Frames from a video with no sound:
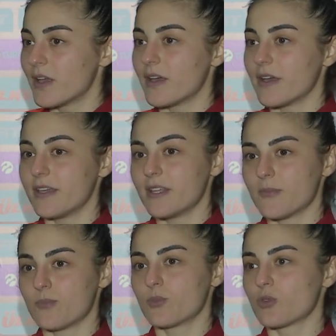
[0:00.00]
Ee,
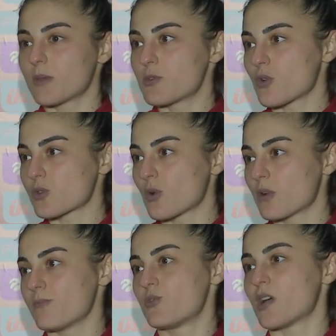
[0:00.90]
yine bunun gibi çok
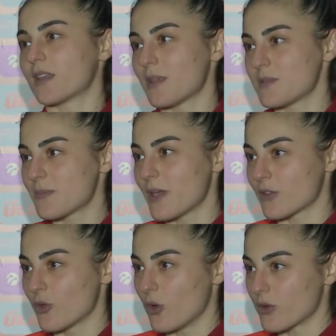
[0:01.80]
zorlu bir mücadele bizi
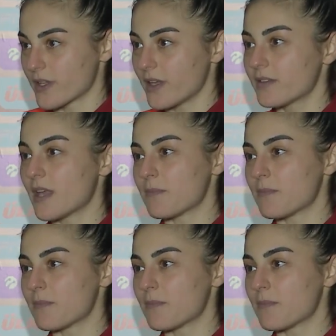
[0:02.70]
bekliyor orada.